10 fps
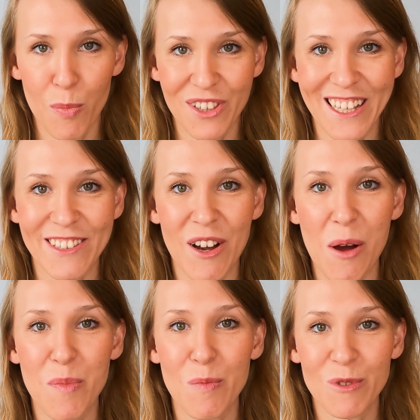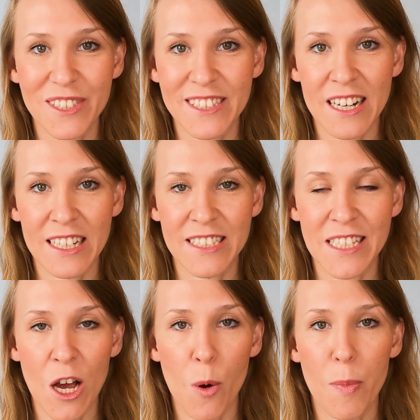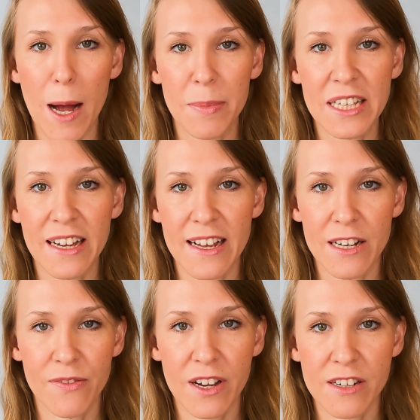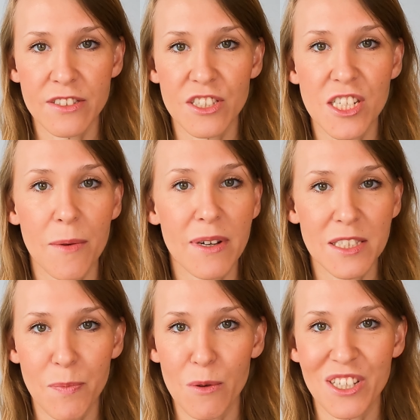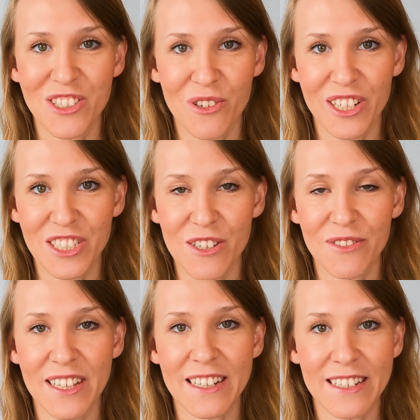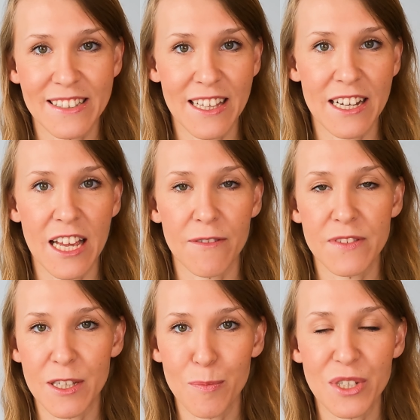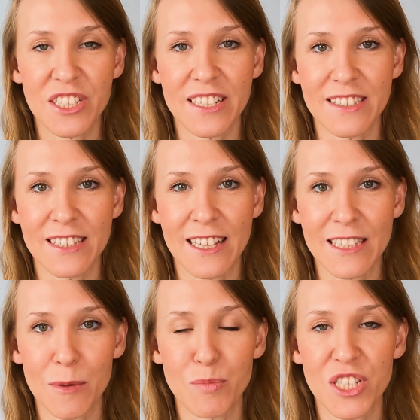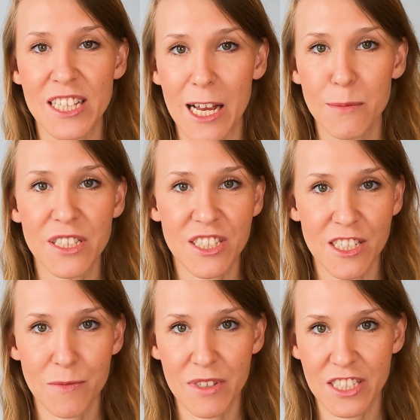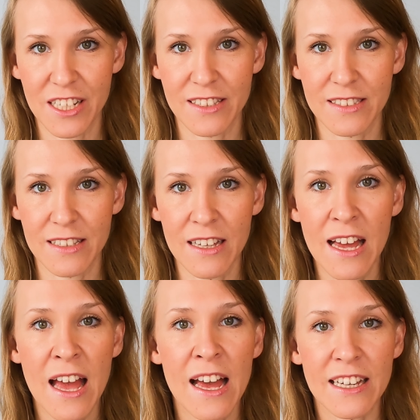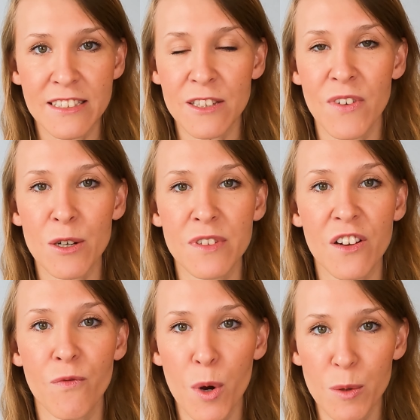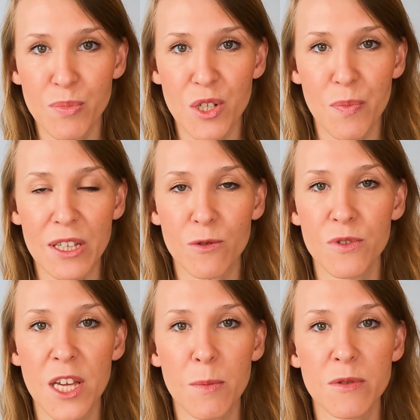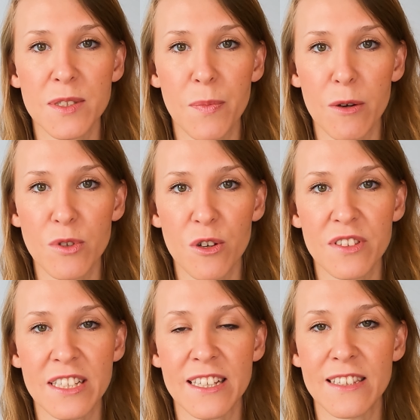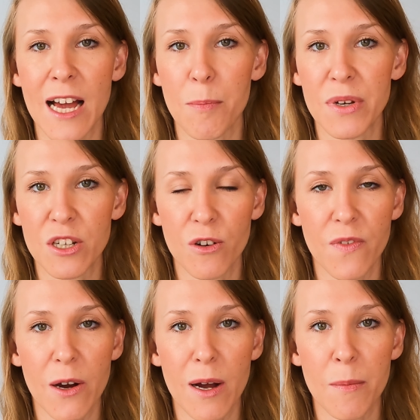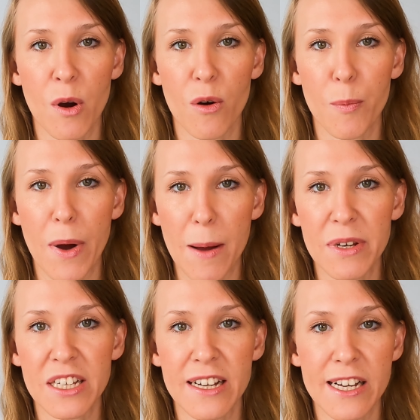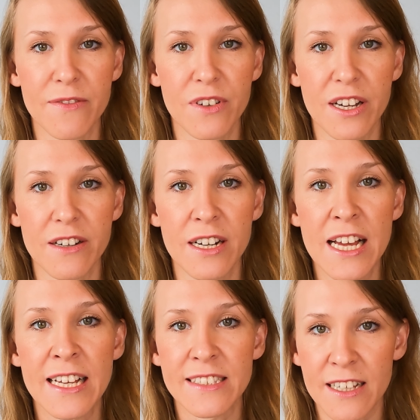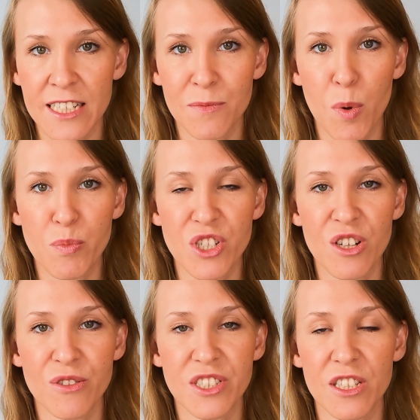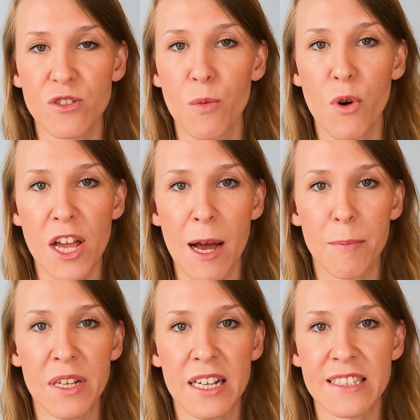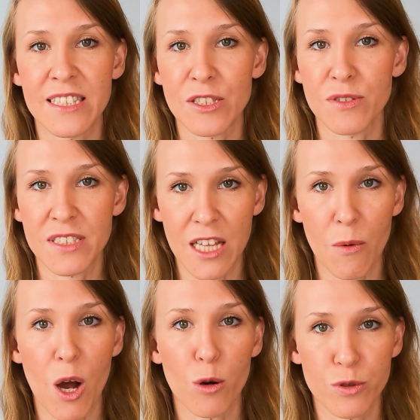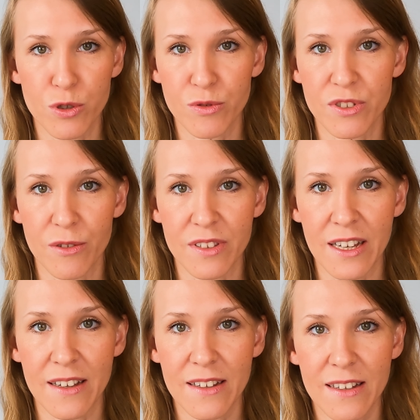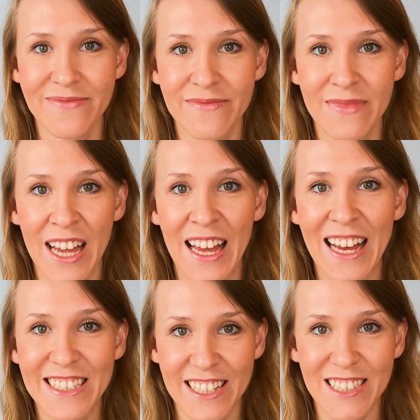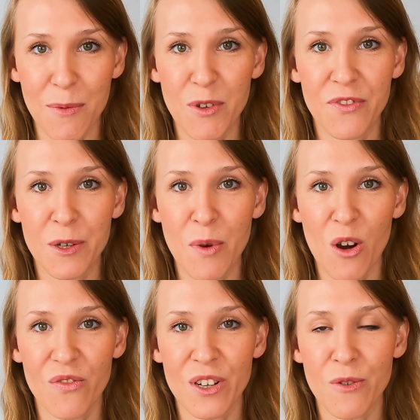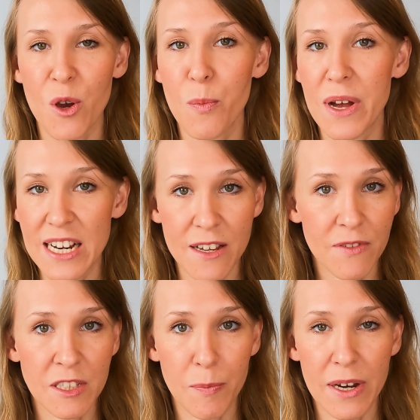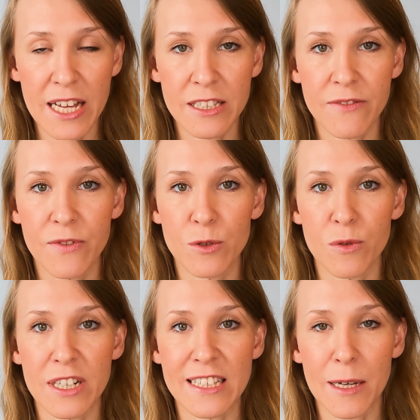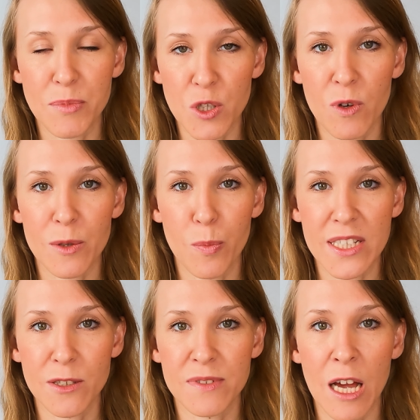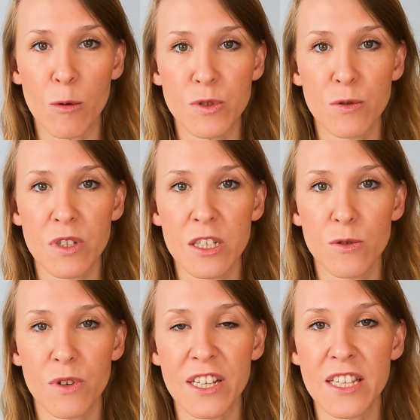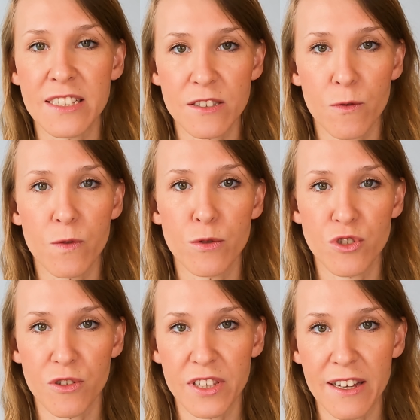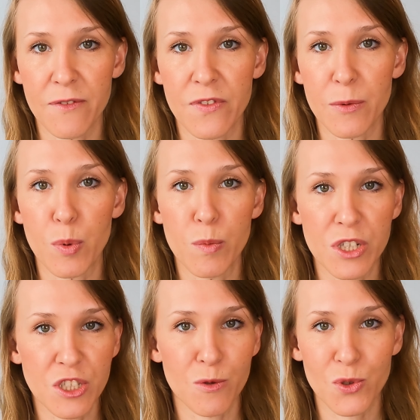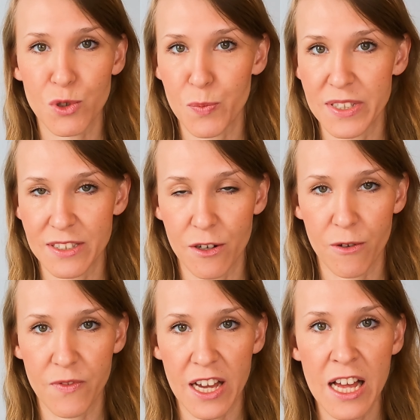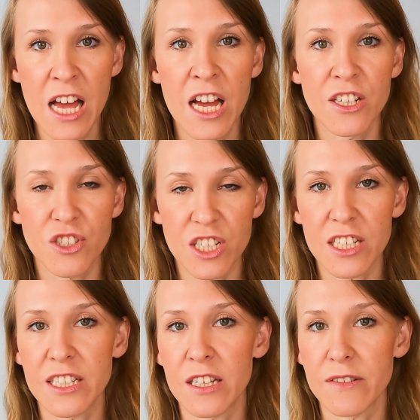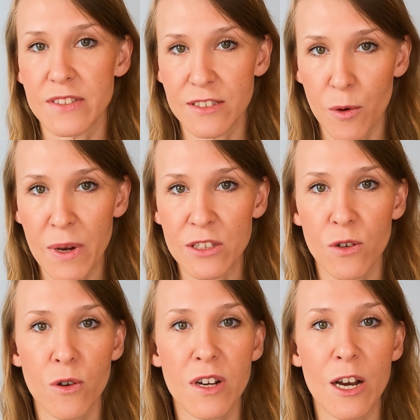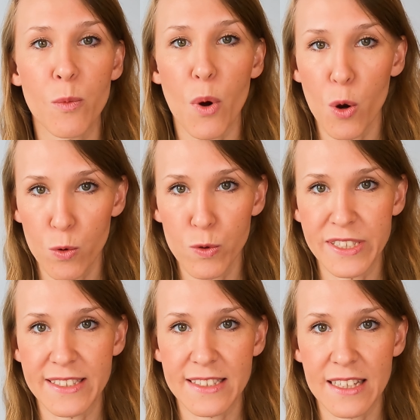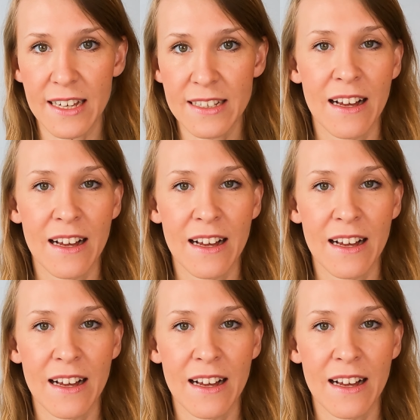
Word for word: Ponadto, aby móc starać się o public healthcare, trzeba spełniać określone kryteria, w tym być rezydentem przynajmniej 6 miesięcy i ten warunek w moim przypadku nie był spełniony, kiedy aplikowałam o public healthcare. Zaraz po przylocie to moja aplikacja została odrzucona. Czasami firmy oferują benefit plan, w których na przykład płacą za usługi, które nie są wkluczone w publiczną służbę zdrowia, czyli stomatologa lub okulistę